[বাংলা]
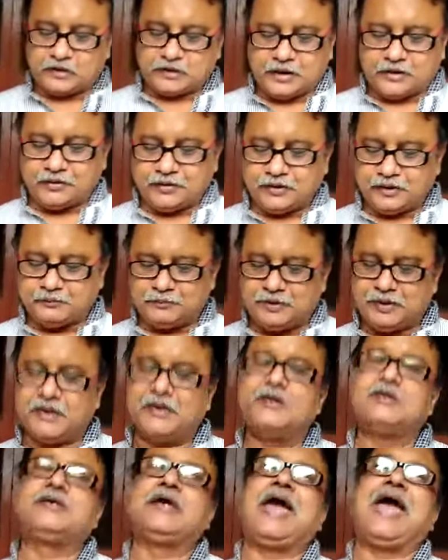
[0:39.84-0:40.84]
তাহলে দেখবে
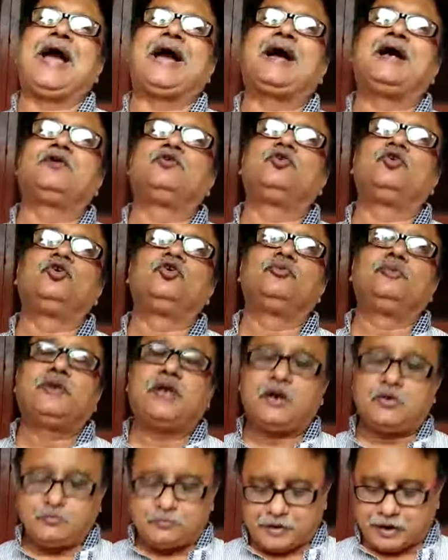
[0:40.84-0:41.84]
যে একা যদি তুমি
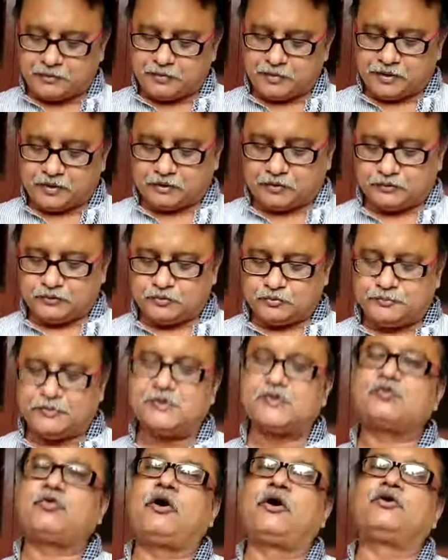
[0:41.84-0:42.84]
ঠেলো পারবে না কিন্তু
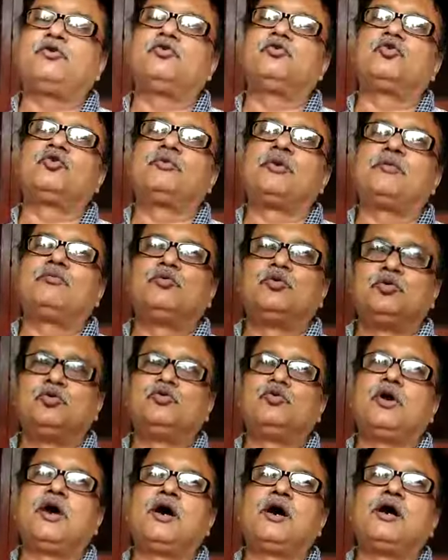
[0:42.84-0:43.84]
বেশ কয়েকজন তোমার
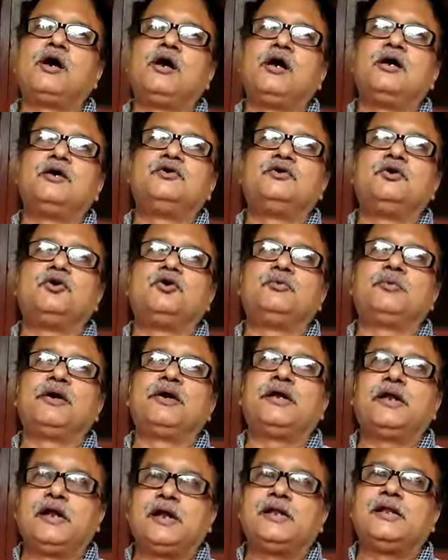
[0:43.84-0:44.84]
বন্ধুরা যদি
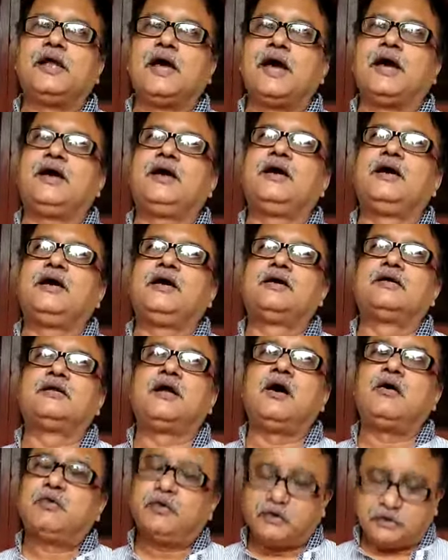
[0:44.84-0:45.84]
তোমায় ঠেলে দেয়
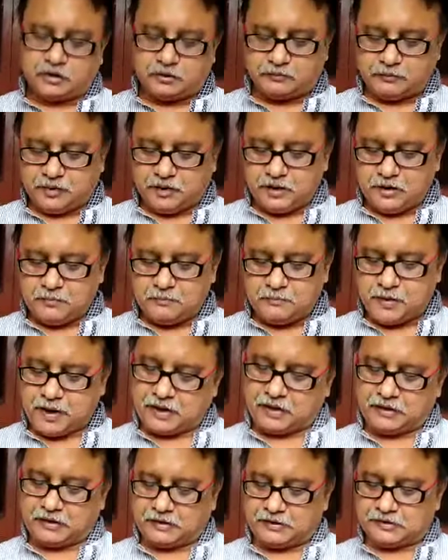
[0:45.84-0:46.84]
তাহলে দেখবে
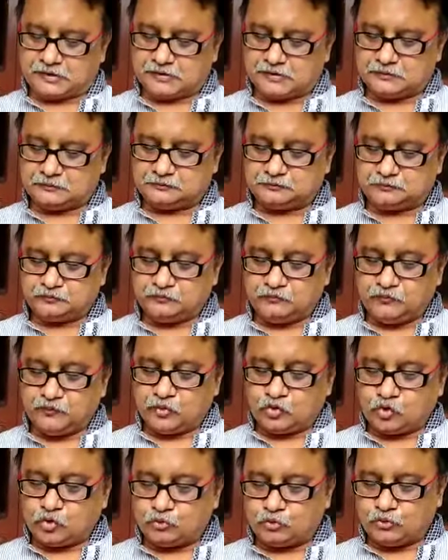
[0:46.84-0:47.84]
পারা যাচ্ছে
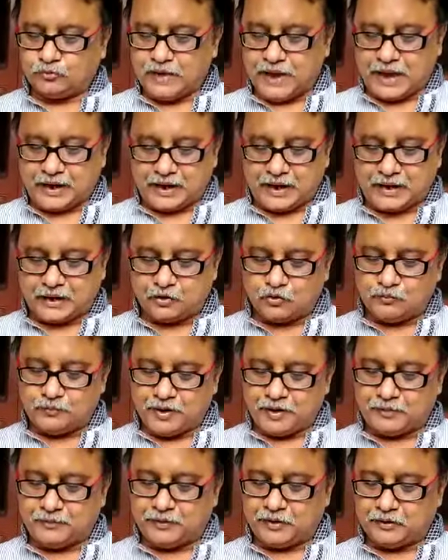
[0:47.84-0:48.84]
তো তুমি একা কেন
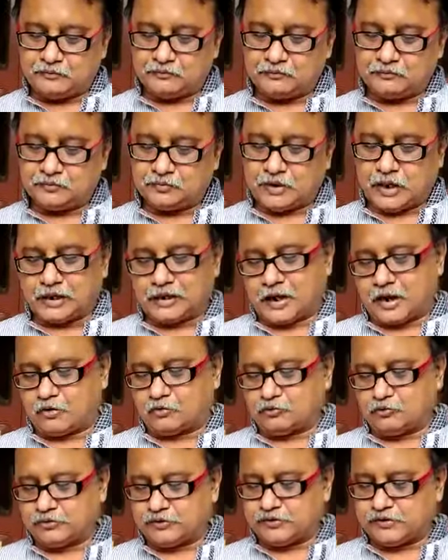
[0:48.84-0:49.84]
পারবে না তার
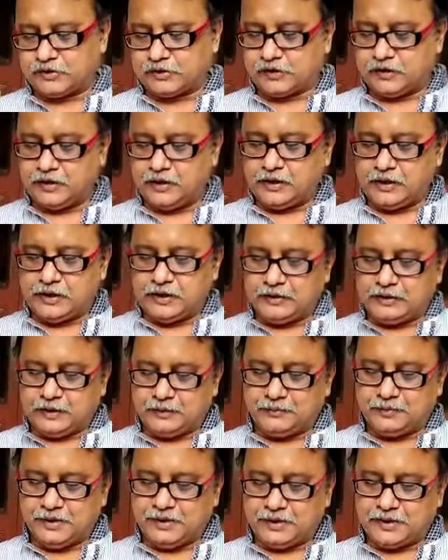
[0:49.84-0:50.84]
কারণ হচ্ছে
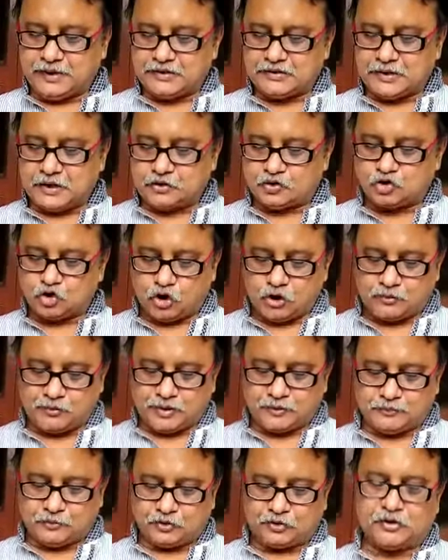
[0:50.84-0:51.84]
টেবিলটা যা
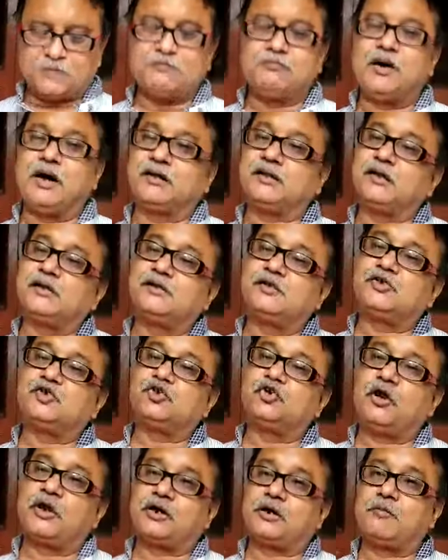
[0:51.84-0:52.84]
সরবার পথে বাধা
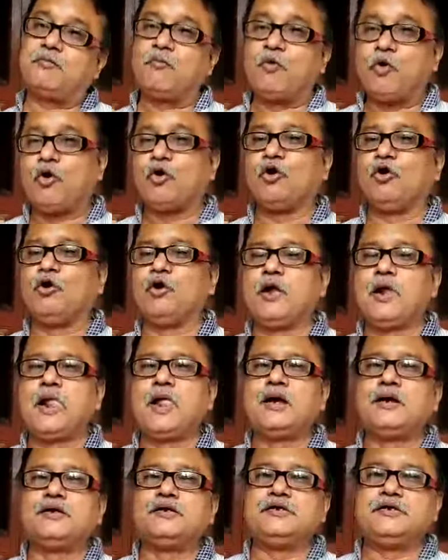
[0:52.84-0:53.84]
দিচ্ছিল একটা বল
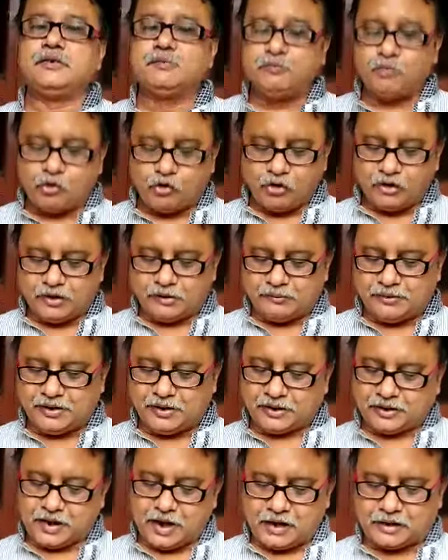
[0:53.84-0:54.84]
যে বল
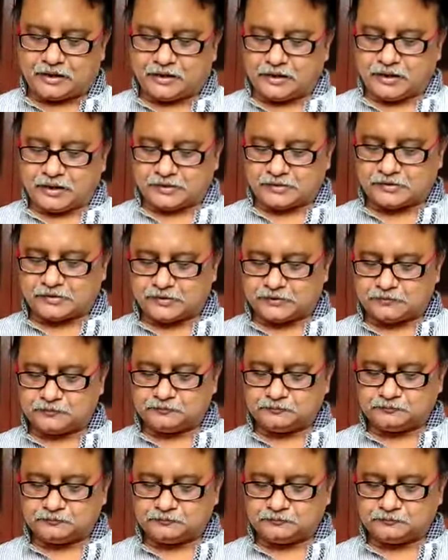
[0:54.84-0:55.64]
টেবিলটাকে আটকে রাখছিল